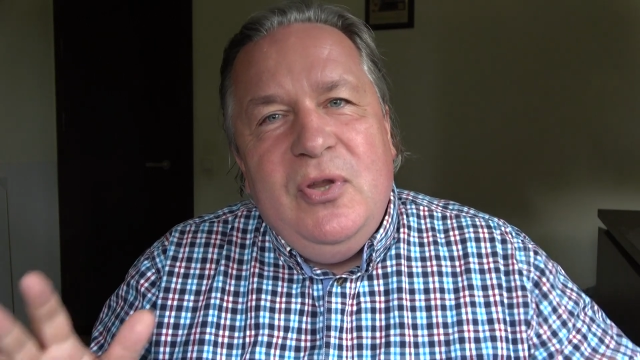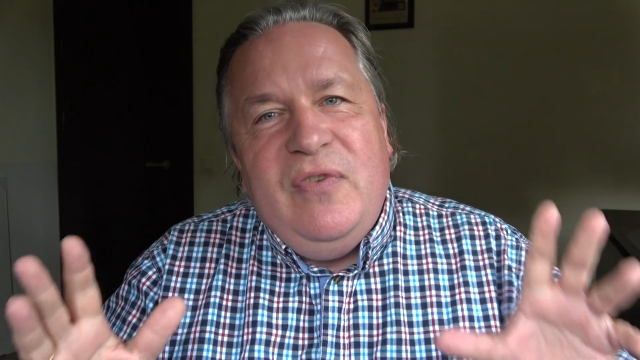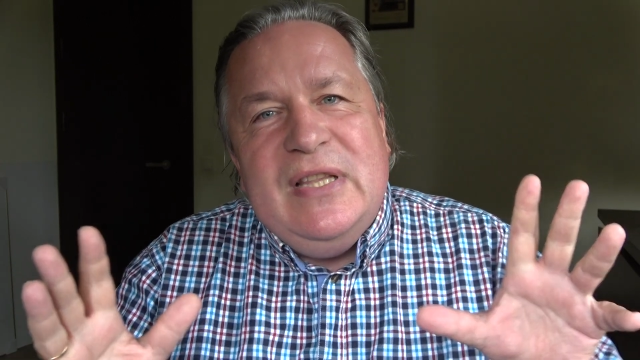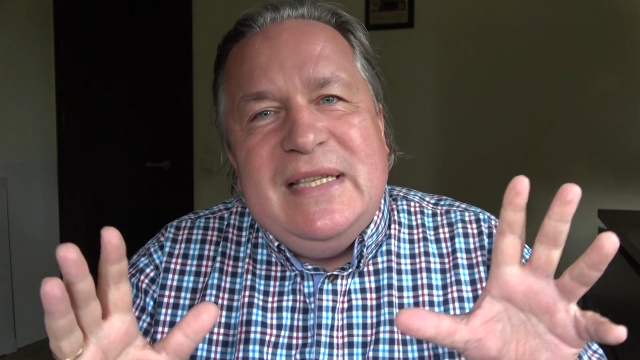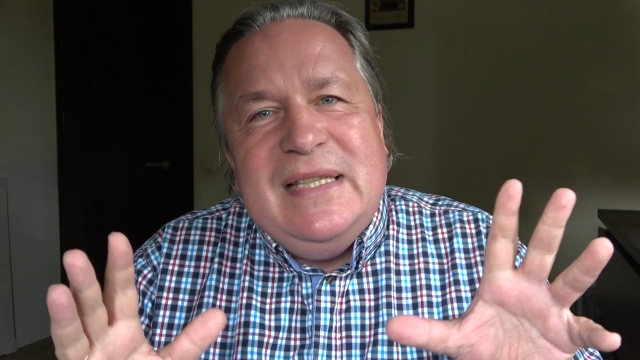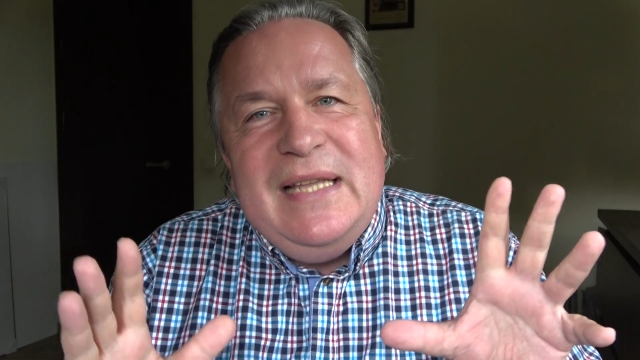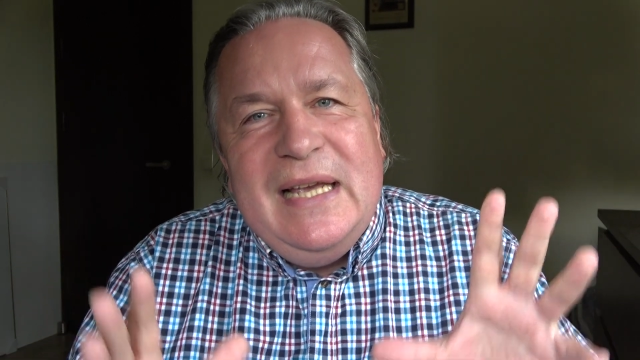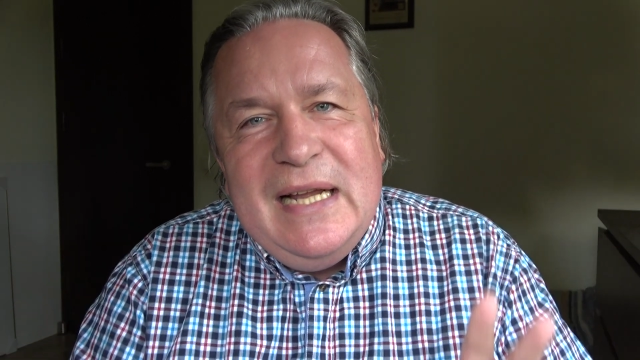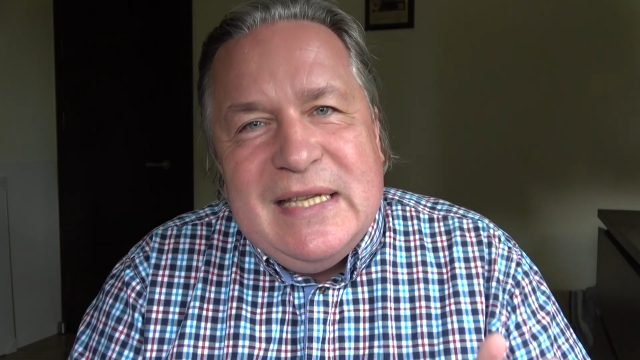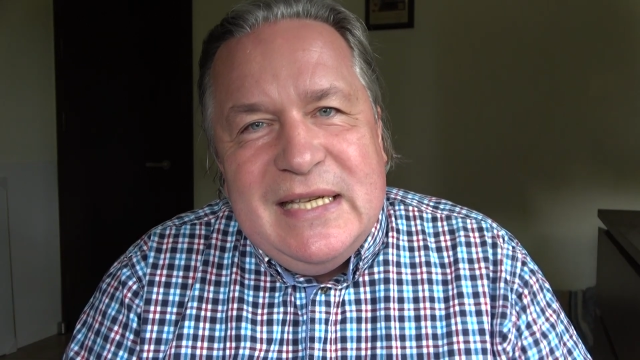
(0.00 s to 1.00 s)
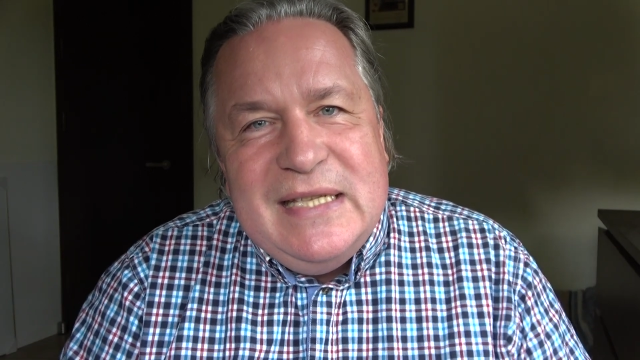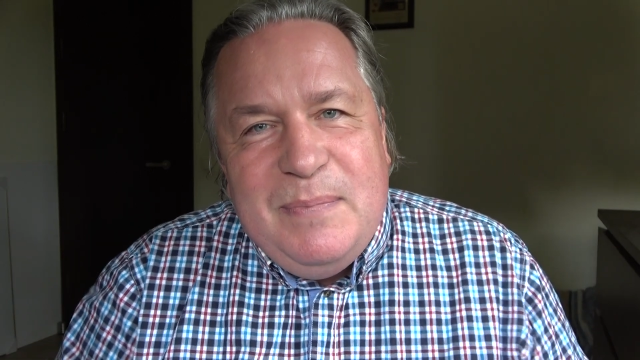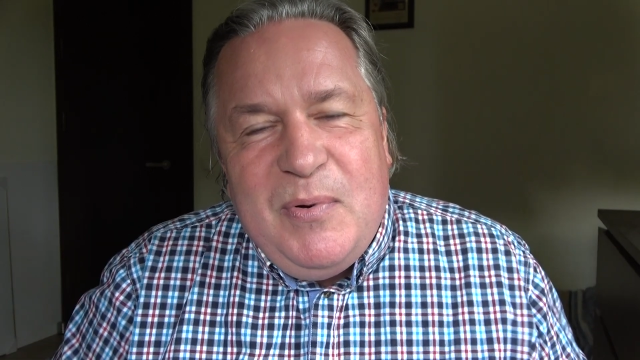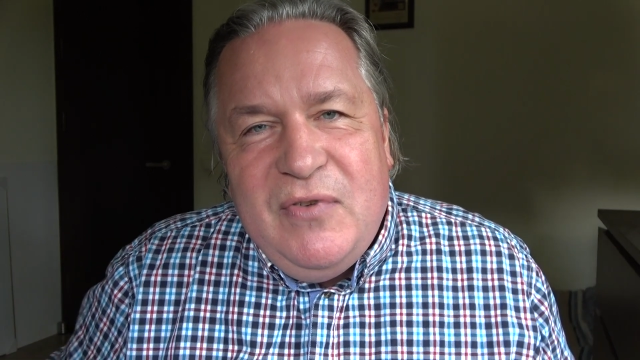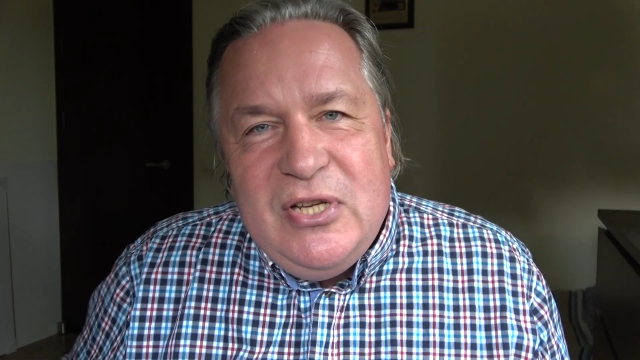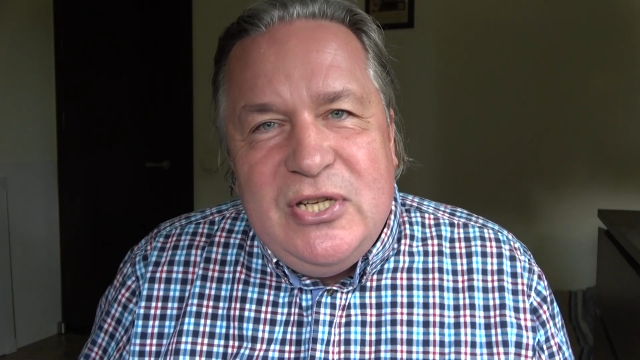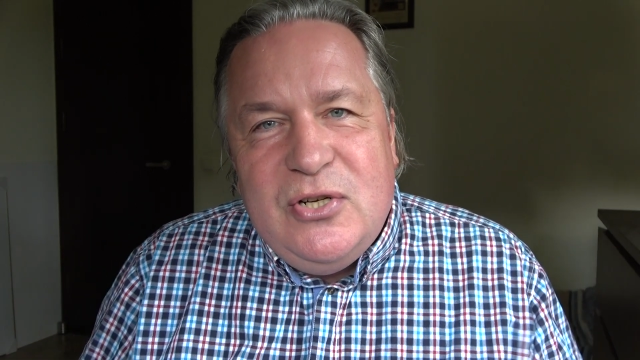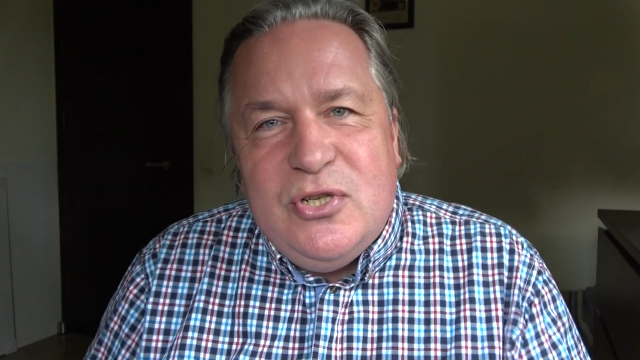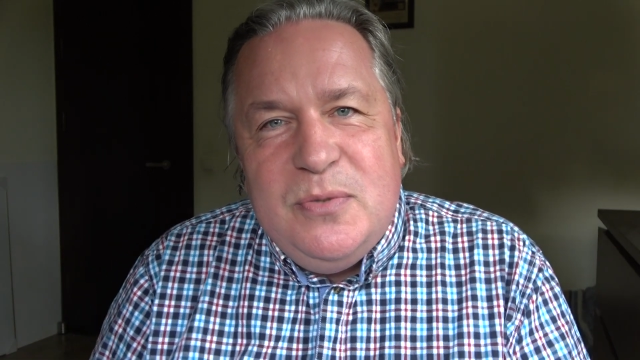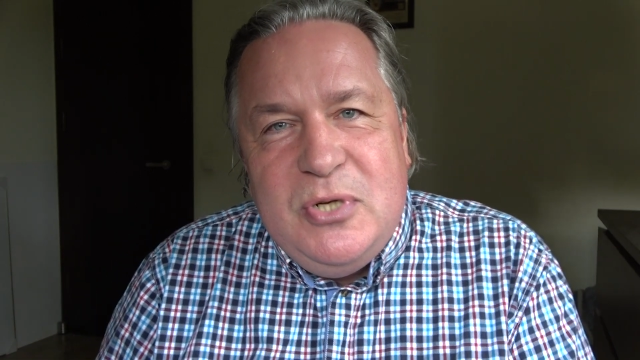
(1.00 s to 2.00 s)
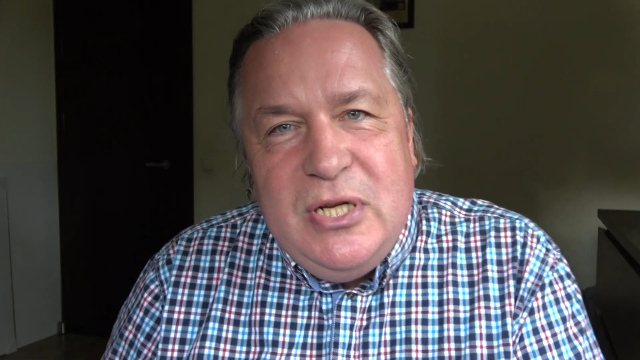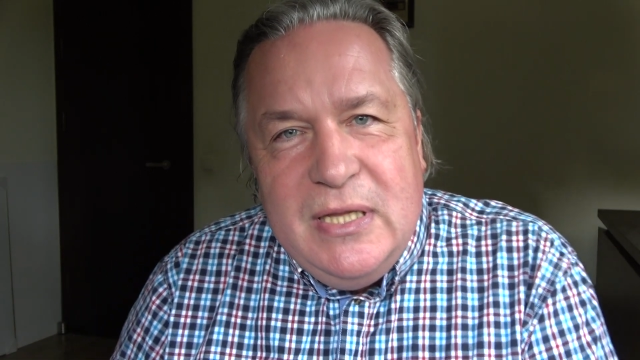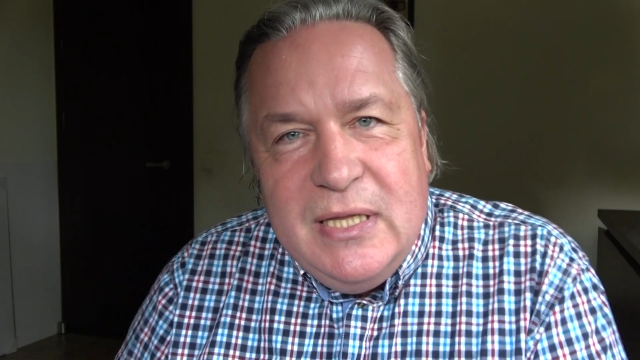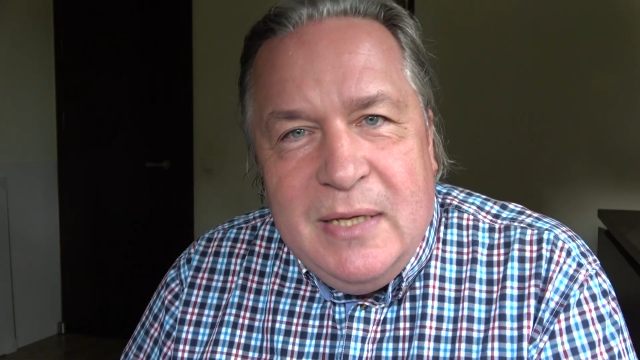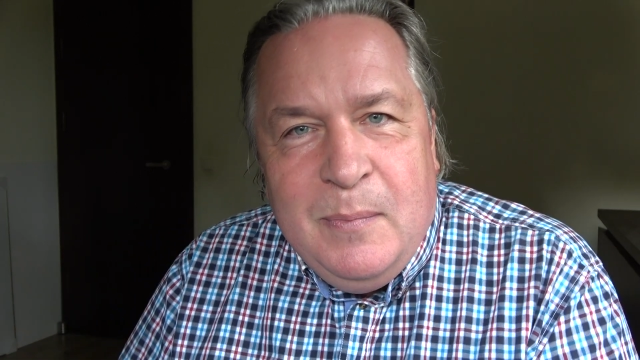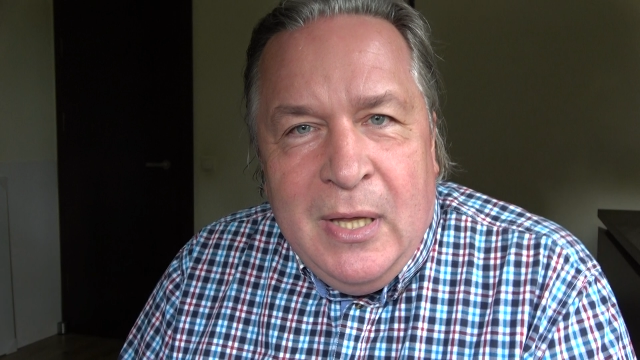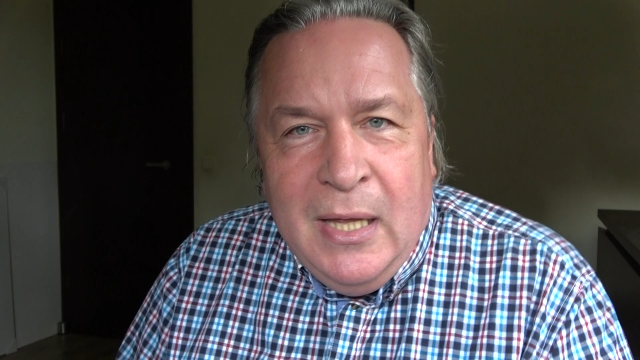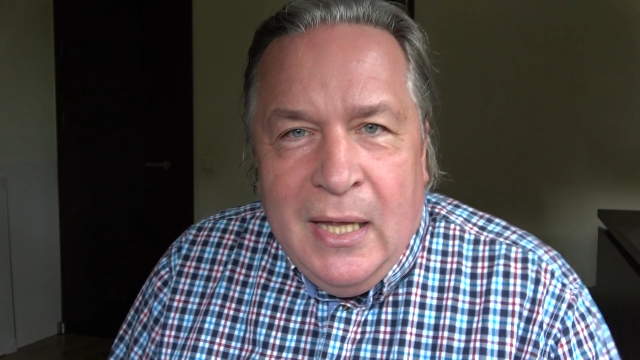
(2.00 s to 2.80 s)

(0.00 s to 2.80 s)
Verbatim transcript: No więc teraz chcę powiedzieć o czymś innym,